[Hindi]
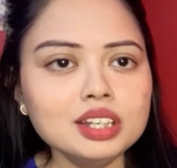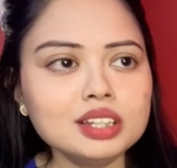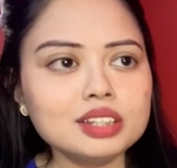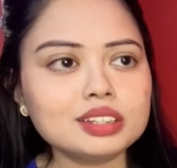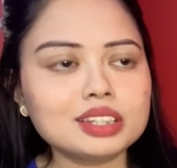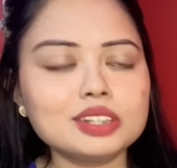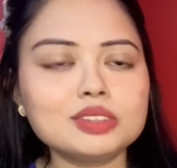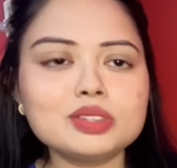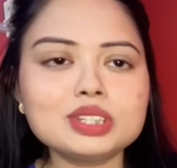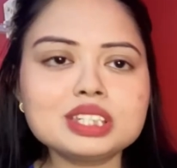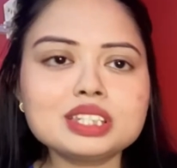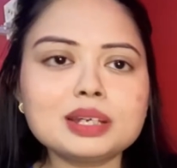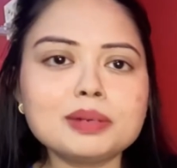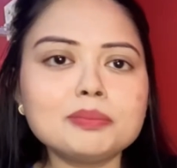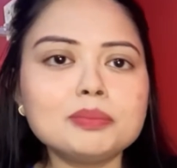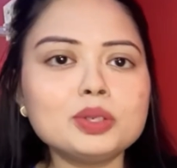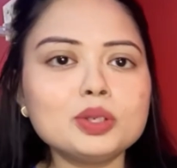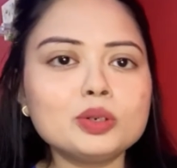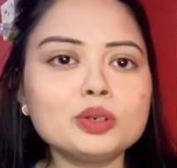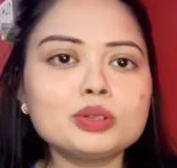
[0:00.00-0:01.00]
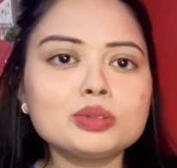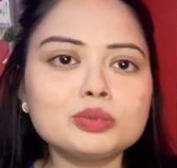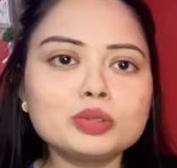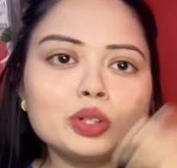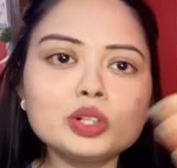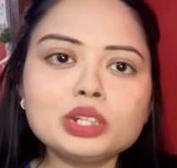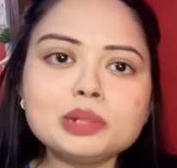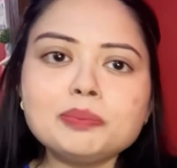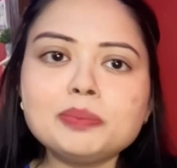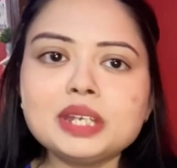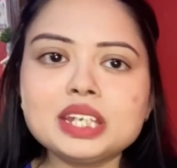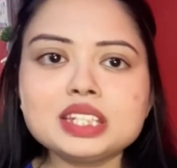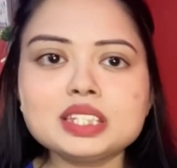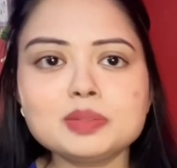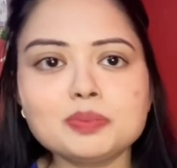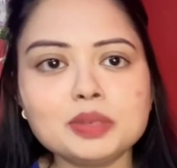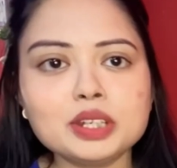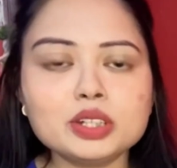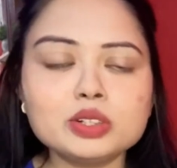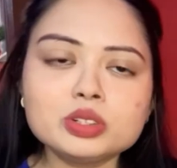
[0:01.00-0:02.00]
क्योंकि सब लोग गुड पेज
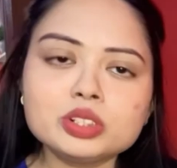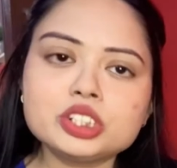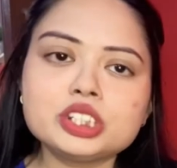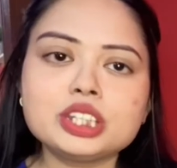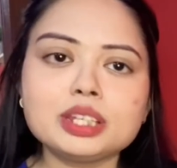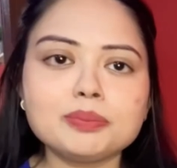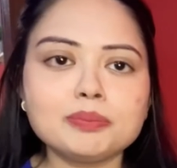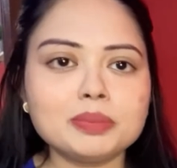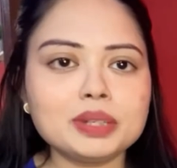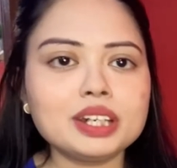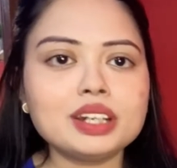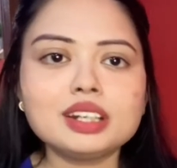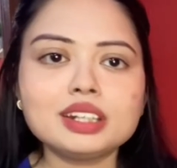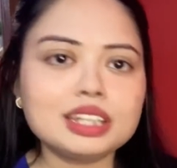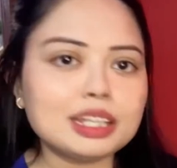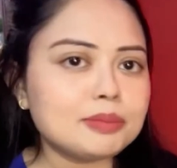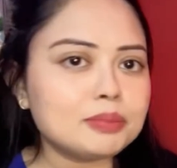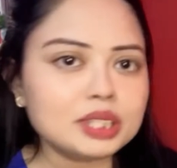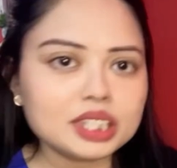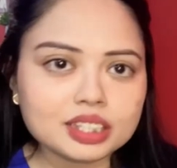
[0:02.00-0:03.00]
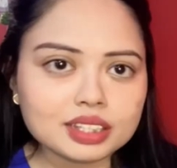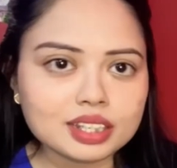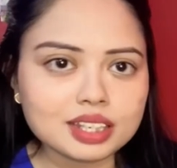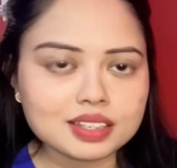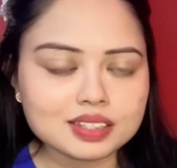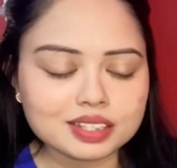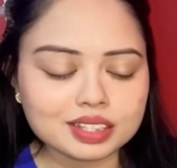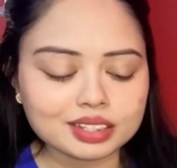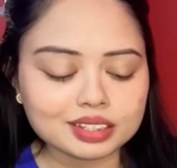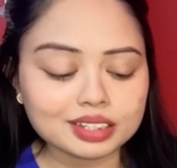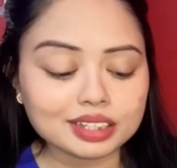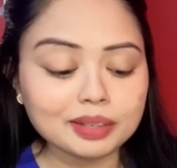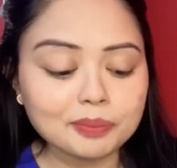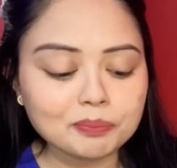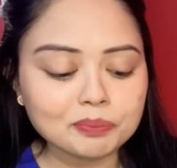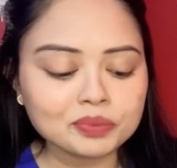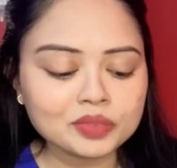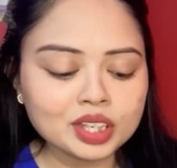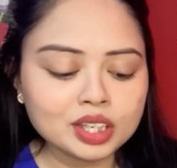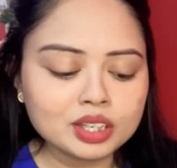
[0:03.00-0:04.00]
पे गुड शेप पे हर टाइम नहीं रह सकते
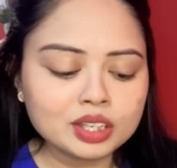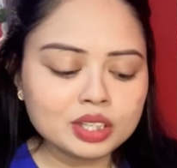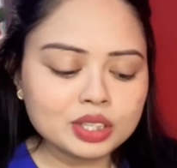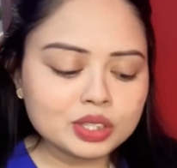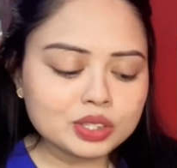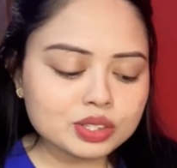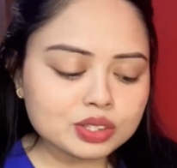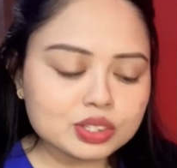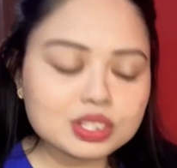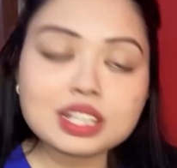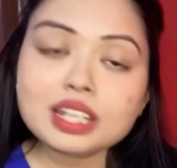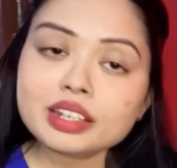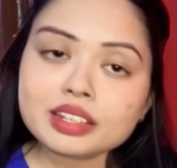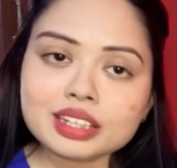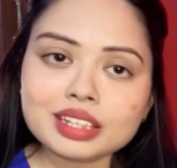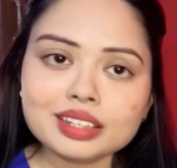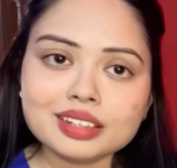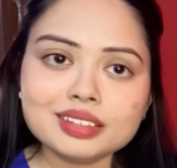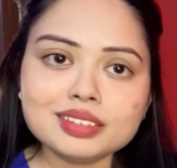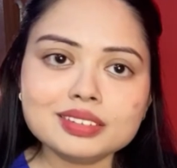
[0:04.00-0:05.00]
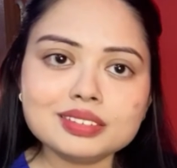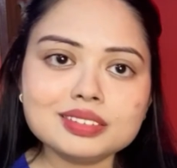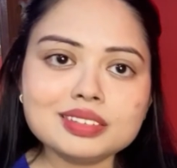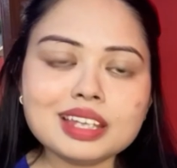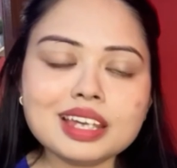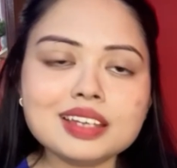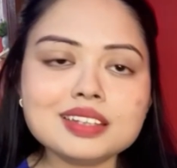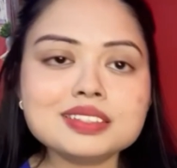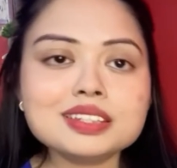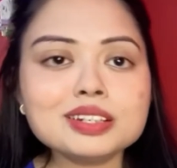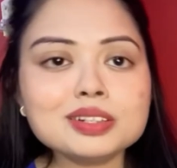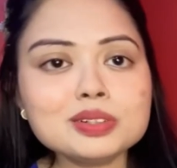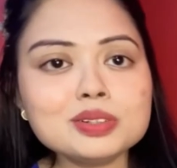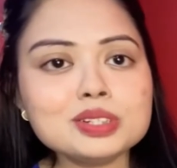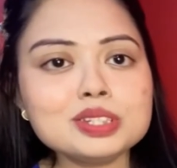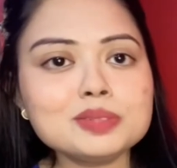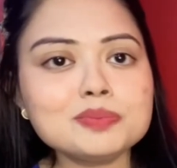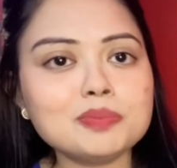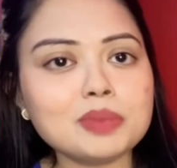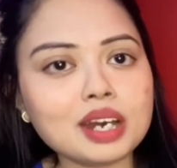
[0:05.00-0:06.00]
लेकिन ऐसा
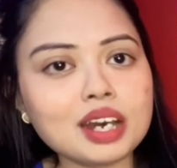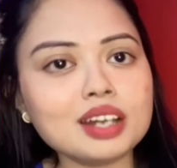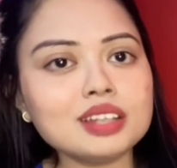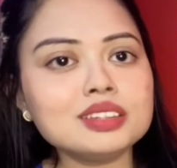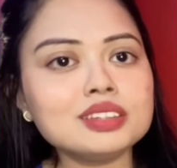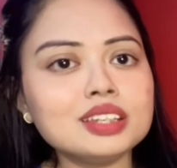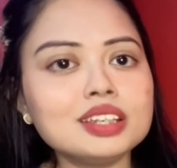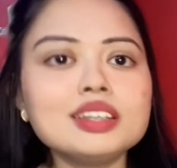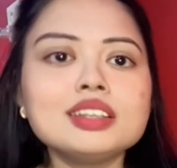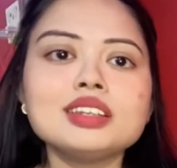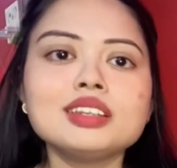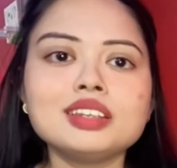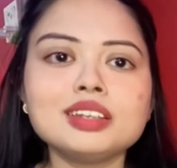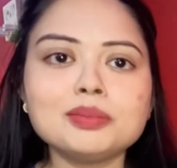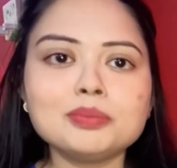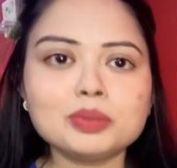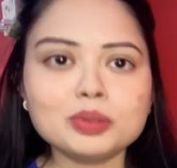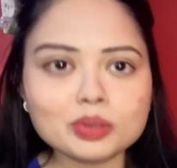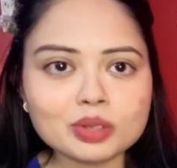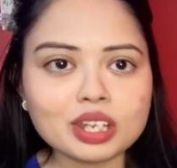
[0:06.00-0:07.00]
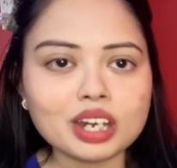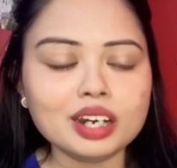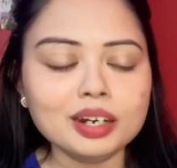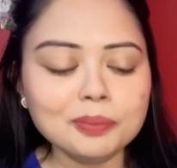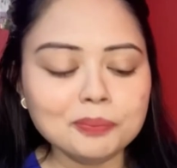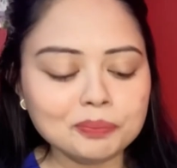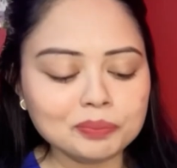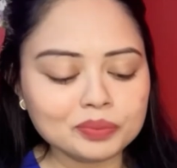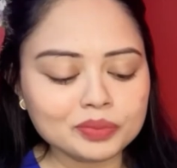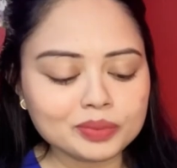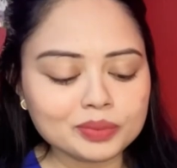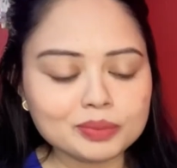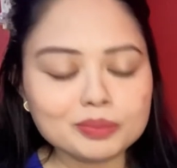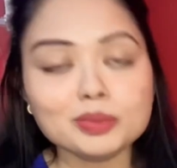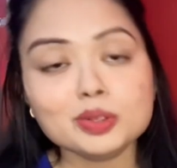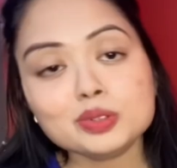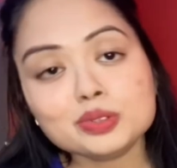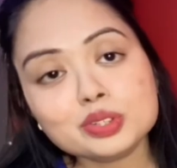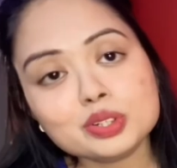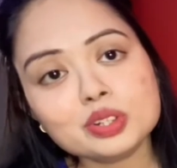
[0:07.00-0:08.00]
कुछ बात नील ने बोला
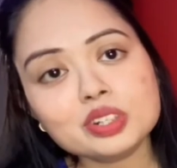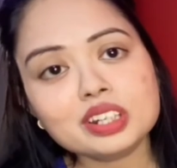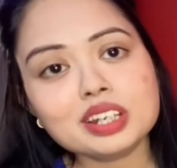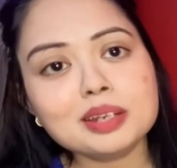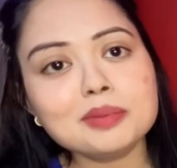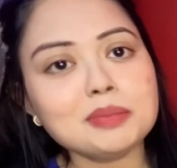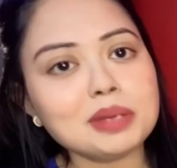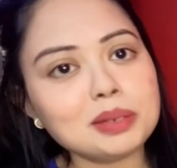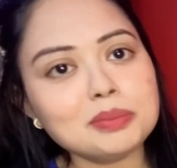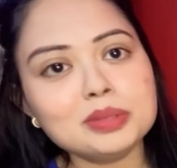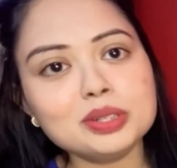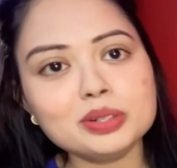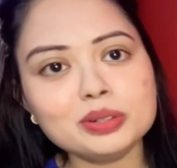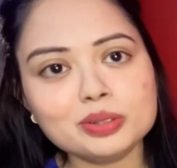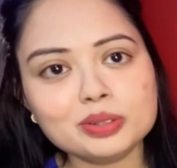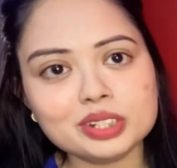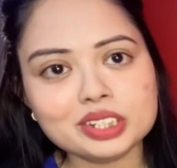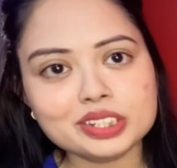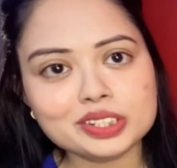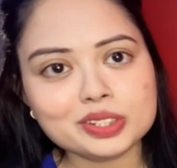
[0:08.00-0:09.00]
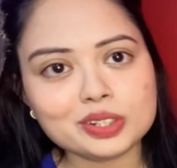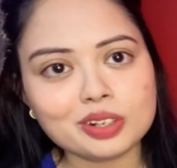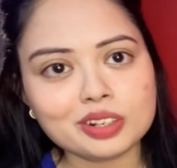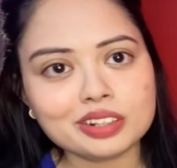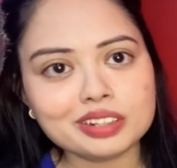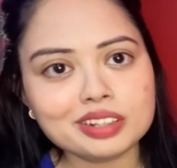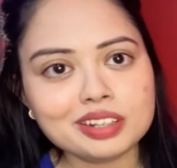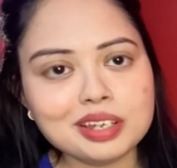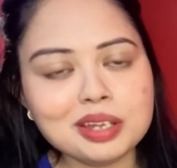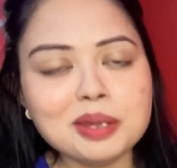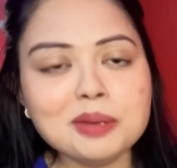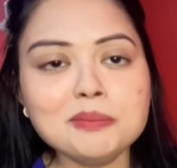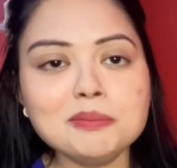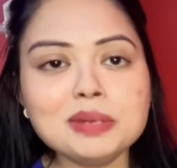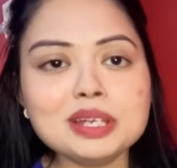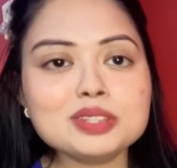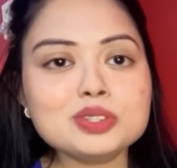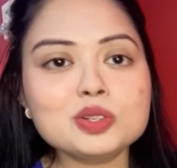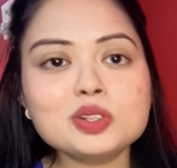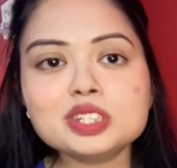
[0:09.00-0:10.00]
वो सुनकर मैं भी हो गई शॉर्ट
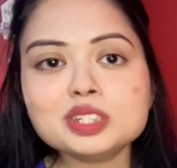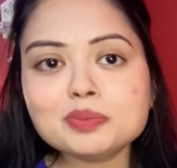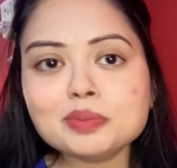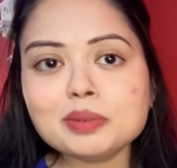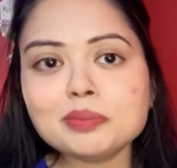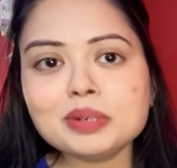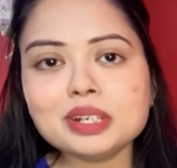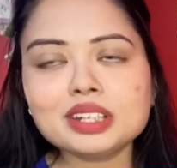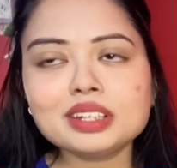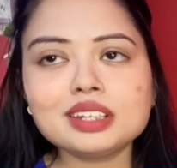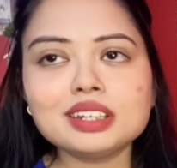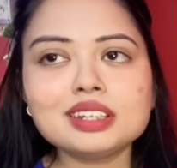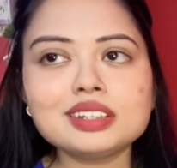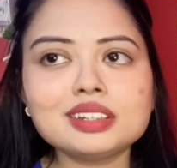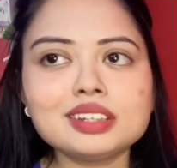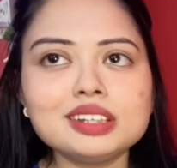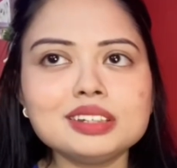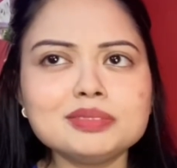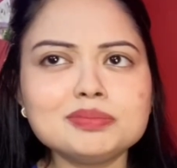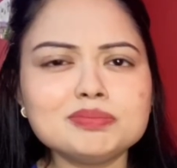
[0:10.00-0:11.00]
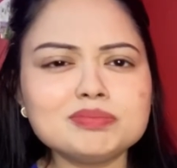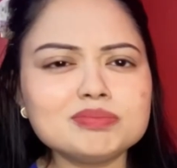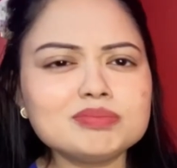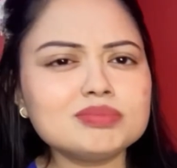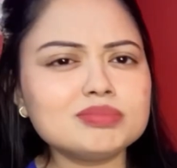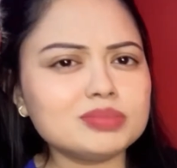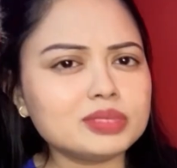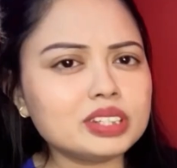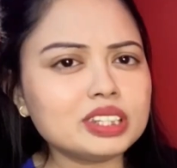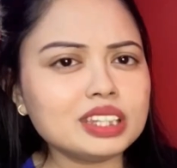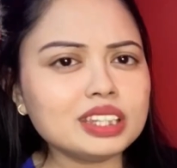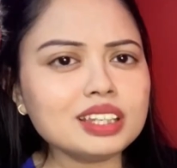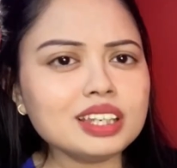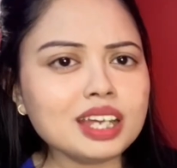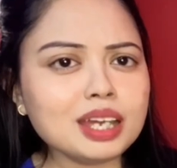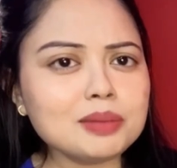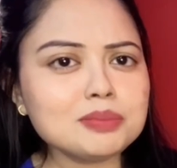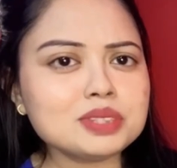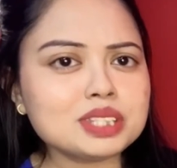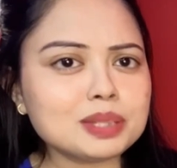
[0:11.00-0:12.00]
मैं सोच में पड़ गई कि रियली
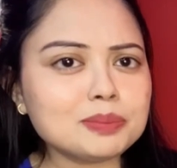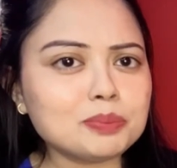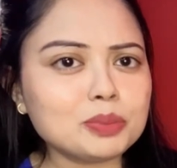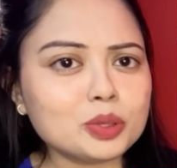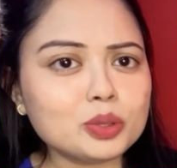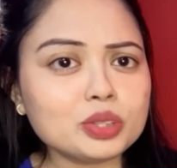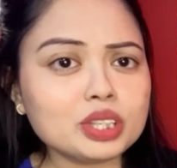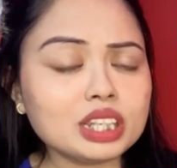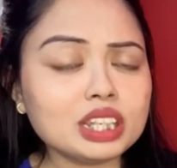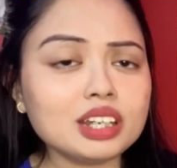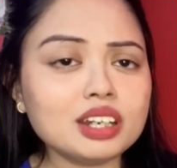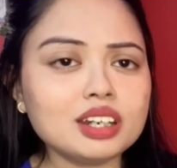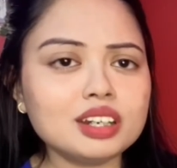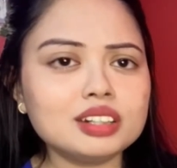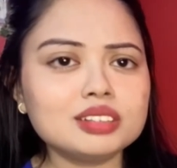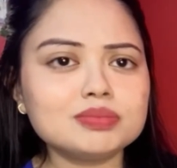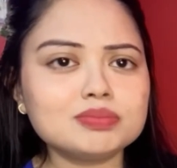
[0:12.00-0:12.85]
आई एम सपोर्टिंग अ